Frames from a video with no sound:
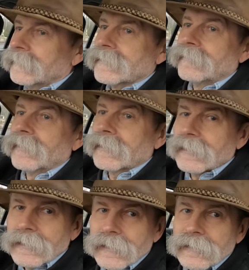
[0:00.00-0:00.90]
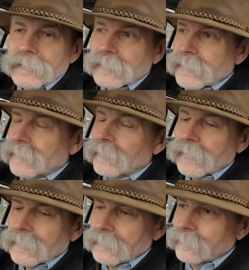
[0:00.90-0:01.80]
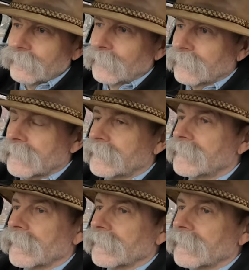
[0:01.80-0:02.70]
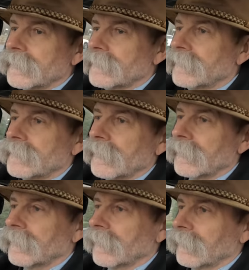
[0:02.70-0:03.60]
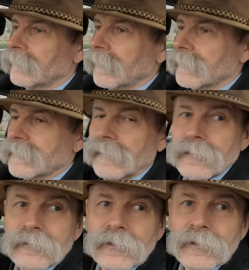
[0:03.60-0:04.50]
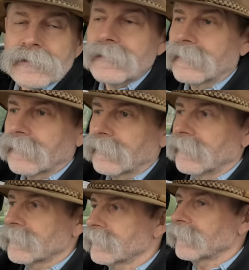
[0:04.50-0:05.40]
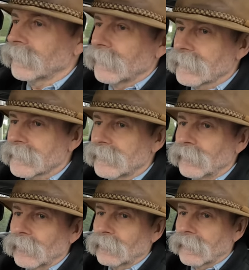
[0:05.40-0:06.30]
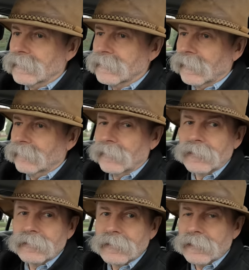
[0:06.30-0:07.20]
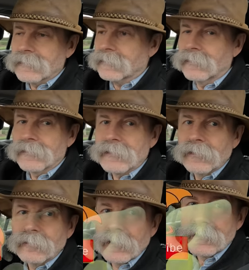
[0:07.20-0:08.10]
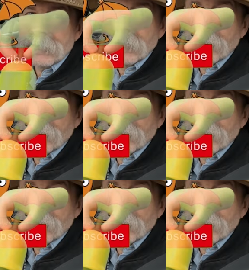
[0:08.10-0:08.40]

Zwykle no zimno plus 10 w dzień, a 0 w nocy. To jest, to jest zimno u nas. Tak wygląda styczeń u nas.